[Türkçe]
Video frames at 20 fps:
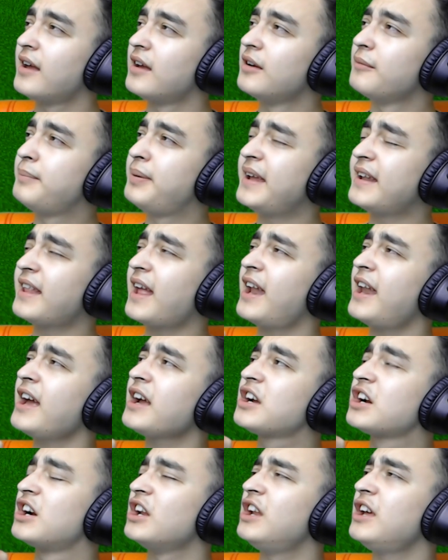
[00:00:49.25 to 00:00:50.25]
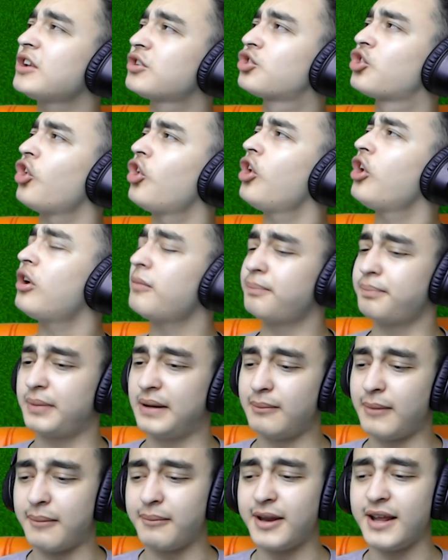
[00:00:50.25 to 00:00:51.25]
bir tane Glikto
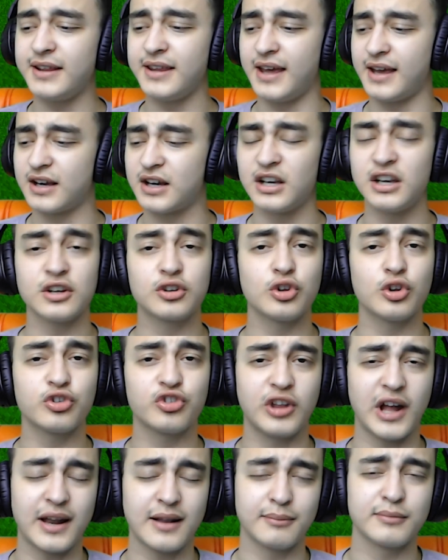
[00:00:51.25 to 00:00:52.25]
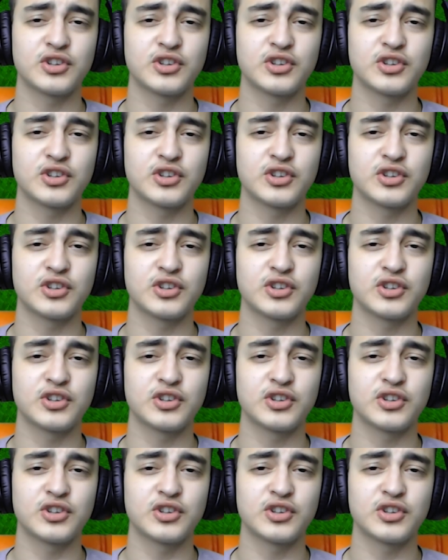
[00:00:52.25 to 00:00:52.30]
bilmem ne diye Glikto startmış